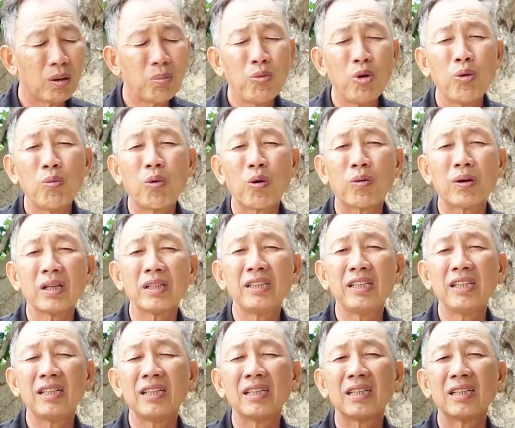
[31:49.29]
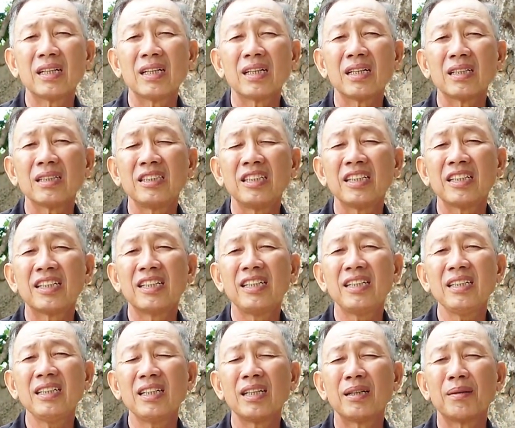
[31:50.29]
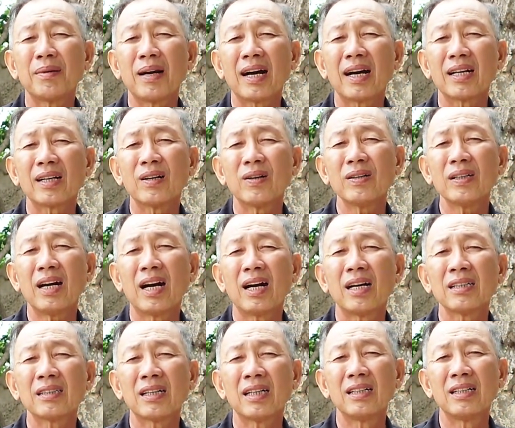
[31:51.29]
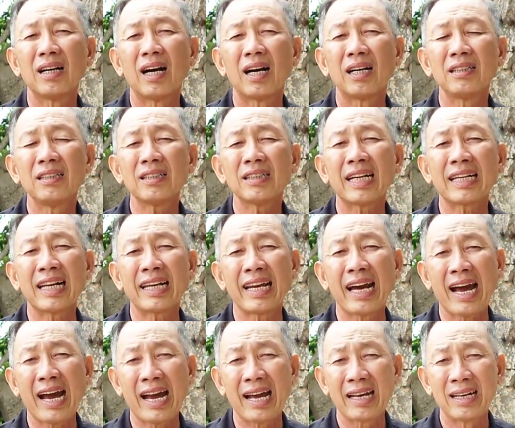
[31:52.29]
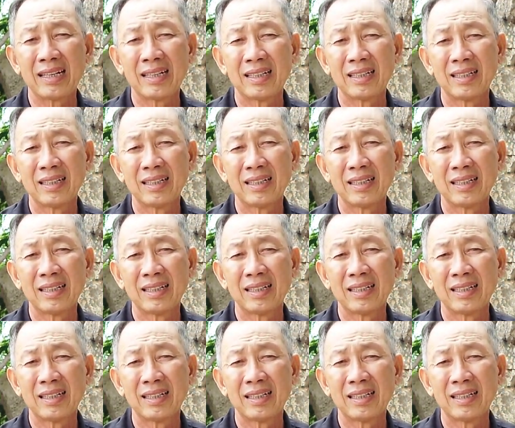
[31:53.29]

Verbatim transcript: có mua một cái viên uh, viên kiến gì mà nói ở từ ở nước Canada yeah.